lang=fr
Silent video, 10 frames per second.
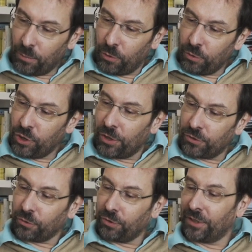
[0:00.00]
beaucoup de gens,
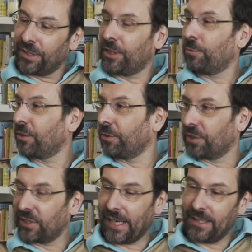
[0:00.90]
surtout dans des situations de
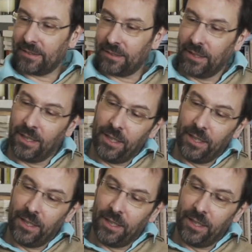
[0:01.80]
stress,